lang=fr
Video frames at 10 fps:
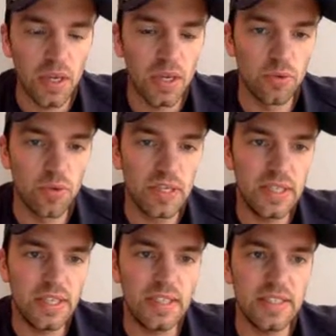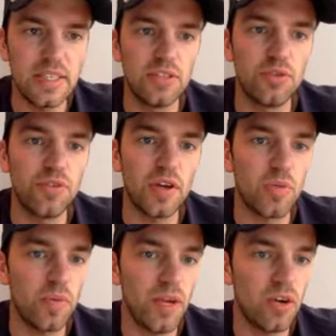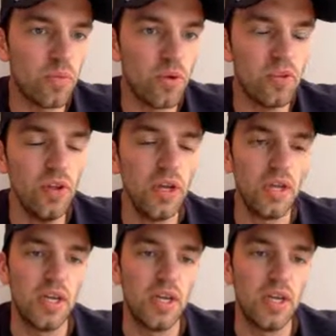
Donc l'idée c'est de faire une première commande,